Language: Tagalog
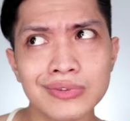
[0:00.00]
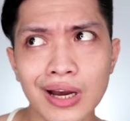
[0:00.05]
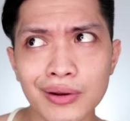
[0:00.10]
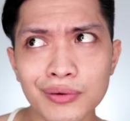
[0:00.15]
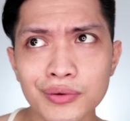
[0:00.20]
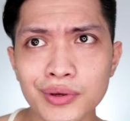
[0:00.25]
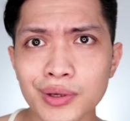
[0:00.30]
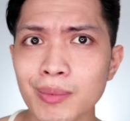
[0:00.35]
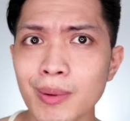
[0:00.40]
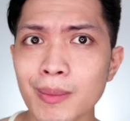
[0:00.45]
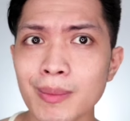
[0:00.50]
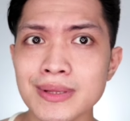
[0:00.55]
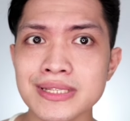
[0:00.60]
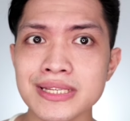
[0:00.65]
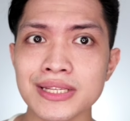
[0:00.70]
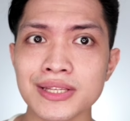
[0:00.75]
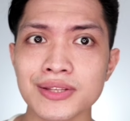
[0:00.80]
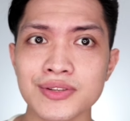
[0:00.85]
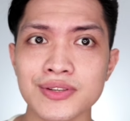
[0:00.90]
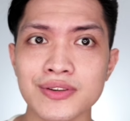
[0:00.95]
ano yung
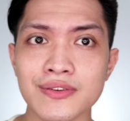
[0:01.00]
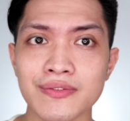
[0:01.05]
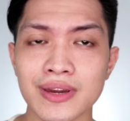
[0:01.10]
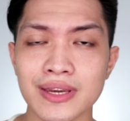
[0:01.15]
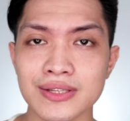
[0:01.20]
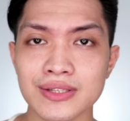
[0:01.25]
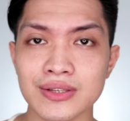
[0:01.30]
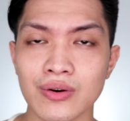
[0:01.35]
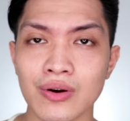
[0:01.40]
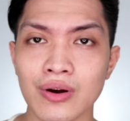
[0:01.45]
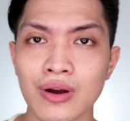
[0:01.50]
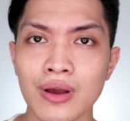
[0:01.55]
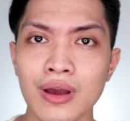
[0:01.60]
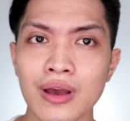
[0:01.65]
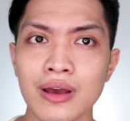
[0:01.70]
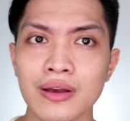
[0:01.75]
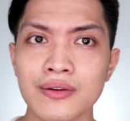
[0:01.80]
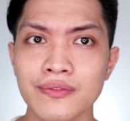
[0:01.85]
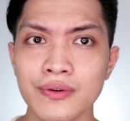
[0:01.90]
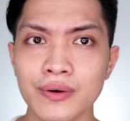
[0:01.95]
napapansin niyo sa face ko.
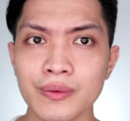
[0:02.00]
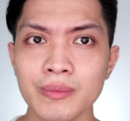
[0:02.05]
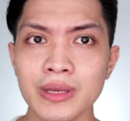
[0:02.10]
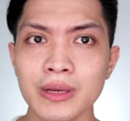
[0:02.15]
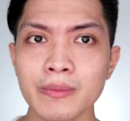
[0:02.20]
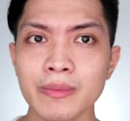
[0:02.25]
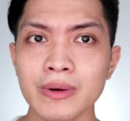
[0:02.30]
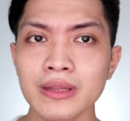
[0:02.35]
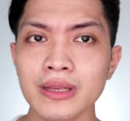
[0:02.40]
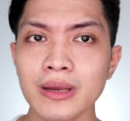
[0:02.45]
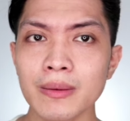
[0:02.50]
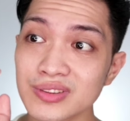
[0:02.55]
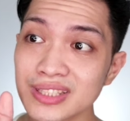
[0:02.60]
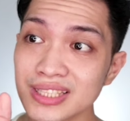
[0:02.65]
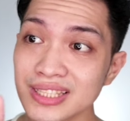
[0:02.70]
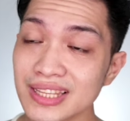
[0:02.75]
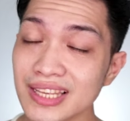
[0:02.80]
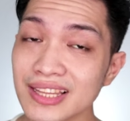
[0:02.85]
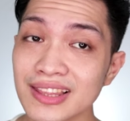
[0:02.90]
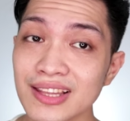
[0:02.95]
For me naman,
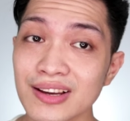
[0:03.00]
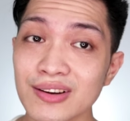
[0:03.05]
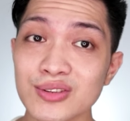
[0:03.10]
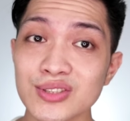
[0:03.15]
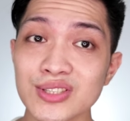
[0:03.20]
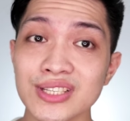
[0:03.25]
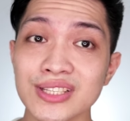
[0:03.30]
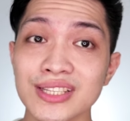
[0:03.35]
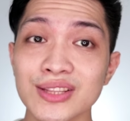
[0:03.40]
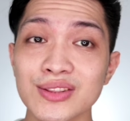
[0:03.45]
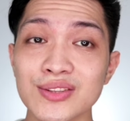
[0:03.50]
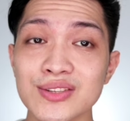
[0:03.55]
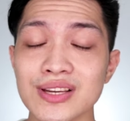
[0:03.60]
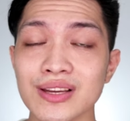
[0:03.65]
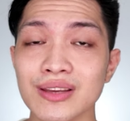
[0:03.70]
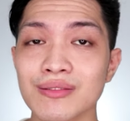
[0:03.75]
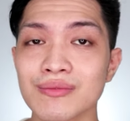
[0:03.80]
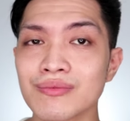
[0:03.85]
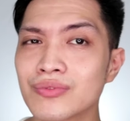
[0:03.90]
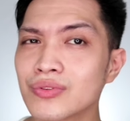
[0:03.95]
kapag titingnan ko siya dito
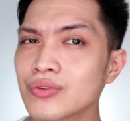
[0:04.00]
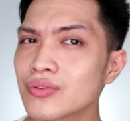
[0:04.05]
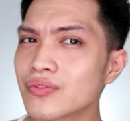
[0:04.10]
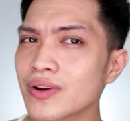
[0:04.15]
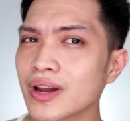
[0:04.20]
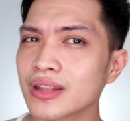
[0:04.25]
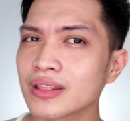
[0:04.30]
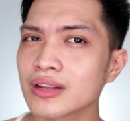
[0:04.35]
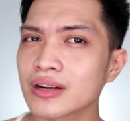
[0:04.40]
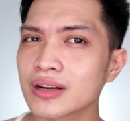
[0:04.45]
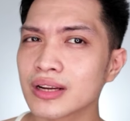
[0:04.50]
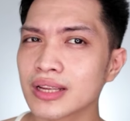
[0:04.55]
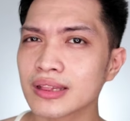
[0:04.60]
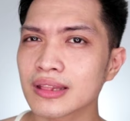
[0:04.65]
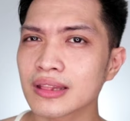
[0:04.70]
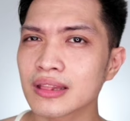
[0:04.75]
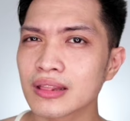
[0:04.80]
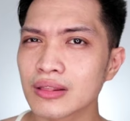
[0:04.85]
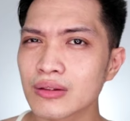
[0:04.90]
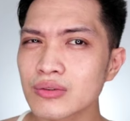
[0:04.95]
sa aking viewfinder,
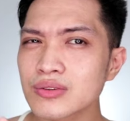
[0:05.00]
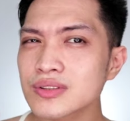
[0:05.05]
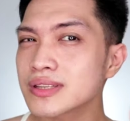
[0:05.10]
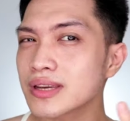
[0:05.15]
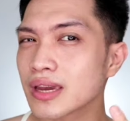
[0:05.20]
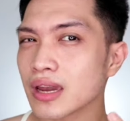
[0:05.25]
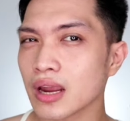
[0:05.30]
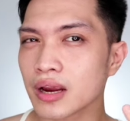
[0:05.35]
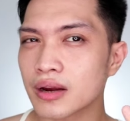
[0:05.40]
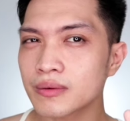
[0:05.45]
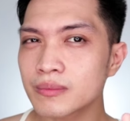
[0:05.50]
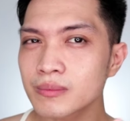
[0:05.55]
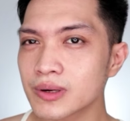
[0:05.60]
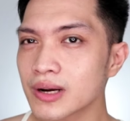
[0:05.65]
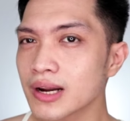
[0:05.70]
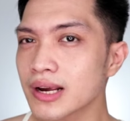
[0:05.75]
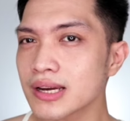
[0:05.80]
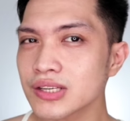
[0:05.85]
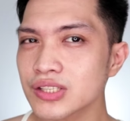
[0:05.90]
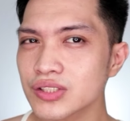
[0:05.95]
it looks
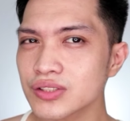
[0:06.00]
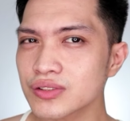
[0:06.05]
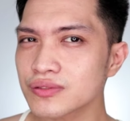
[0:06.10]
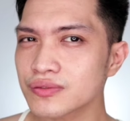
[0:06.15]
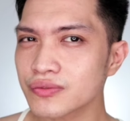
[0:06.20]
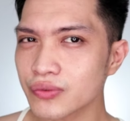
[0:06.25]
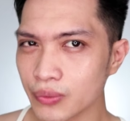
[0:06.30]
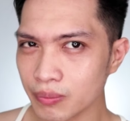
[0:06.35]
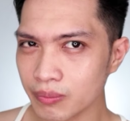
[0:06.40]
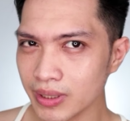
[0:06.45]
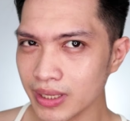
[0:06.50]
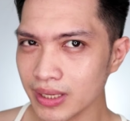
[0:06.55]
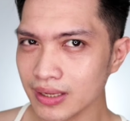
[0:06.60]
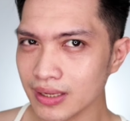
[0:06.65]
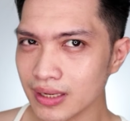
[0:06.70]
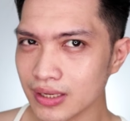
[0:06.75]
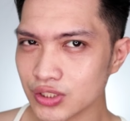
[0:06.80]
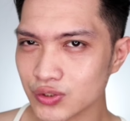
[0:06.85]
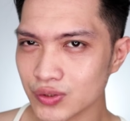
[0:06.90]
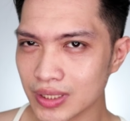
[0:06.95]
airbrushed for
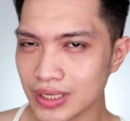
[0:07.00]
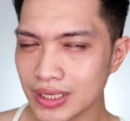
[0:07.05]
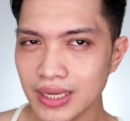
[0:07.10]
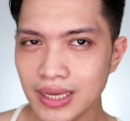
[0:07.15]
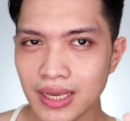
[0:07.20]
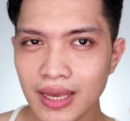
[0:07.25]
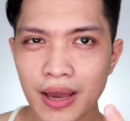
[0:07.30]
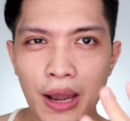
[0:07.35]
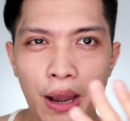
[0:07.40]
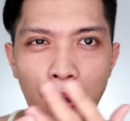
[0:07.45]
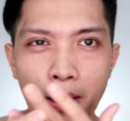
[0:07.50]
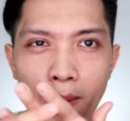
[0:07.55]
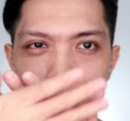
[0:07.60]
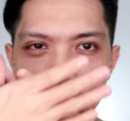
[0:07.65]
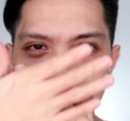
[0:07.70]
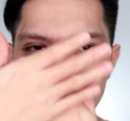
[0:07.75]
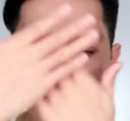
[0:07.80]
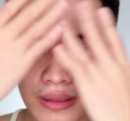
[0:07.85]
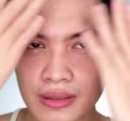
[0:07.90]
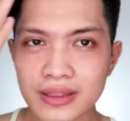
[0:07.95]
me, actually.
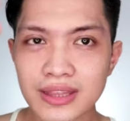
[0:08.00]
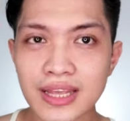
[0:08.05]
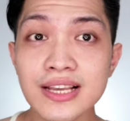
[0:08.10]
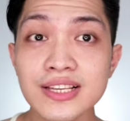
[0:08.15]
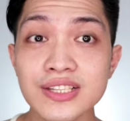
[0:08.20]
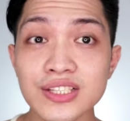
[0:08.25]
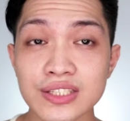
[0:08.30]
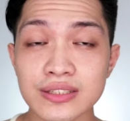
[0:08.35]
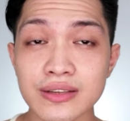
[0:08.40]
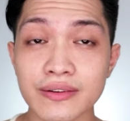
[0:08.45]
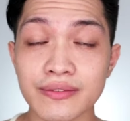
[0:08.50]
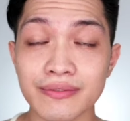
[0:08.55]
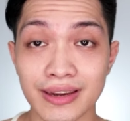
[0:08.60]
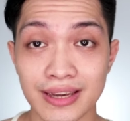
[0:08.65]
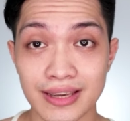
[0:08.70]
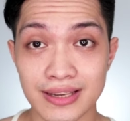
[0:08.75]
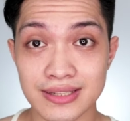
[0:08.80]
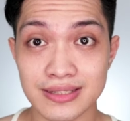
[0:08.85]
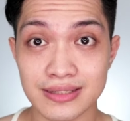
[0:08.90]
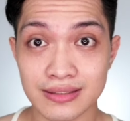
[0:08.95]
Nice siya sa
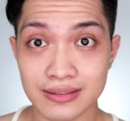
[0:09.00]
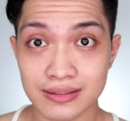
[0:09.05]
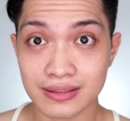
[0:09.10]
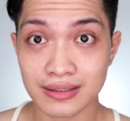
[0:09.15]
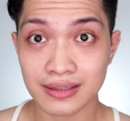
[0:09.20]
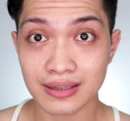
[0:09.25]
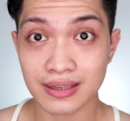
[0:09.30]
face.